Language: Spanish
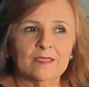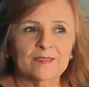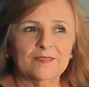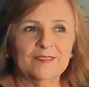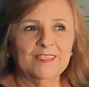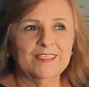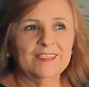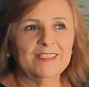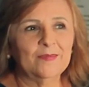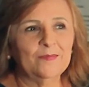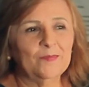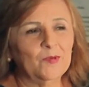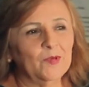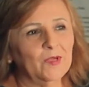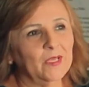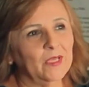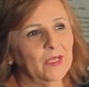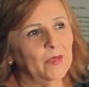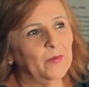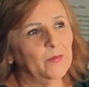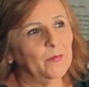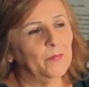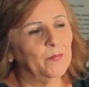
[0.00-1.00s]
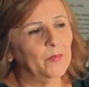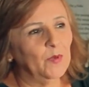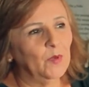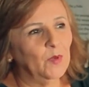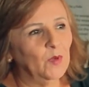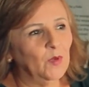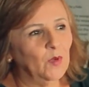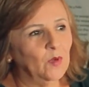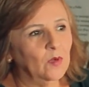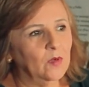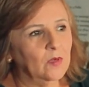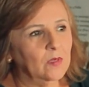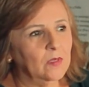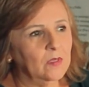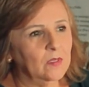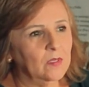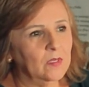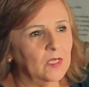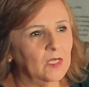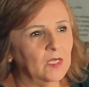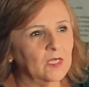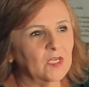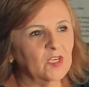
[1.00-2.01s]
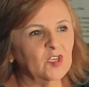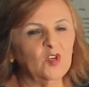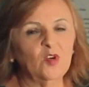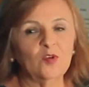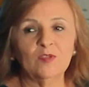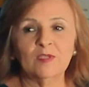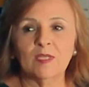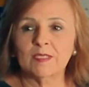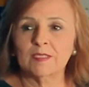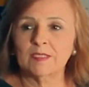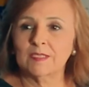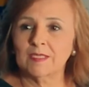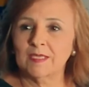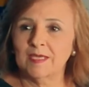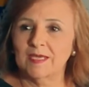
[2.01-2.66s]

dicen por ejemplo, qué ondas,